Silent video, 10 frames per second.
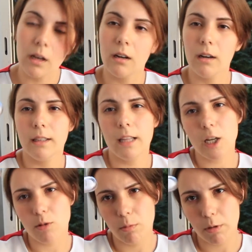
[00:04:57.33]
А
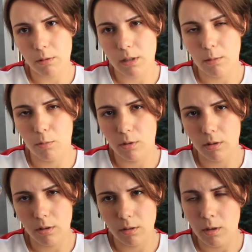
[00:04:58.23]
также мы берем с
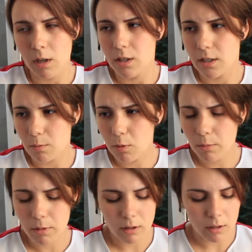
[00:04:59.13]
собой
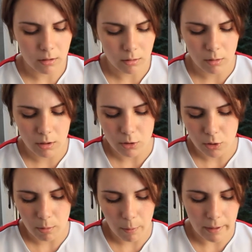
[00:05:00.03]
термометр, ну это
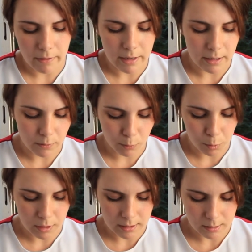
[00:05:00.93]
чтобы проверить,
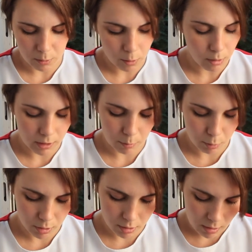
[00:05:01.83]
вдруг если у Егорки
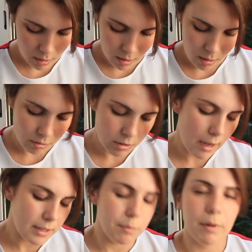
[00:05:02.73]
будет, не
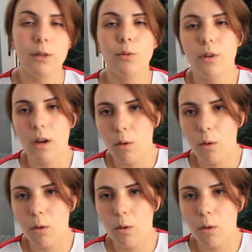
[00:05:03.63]
знаю, температура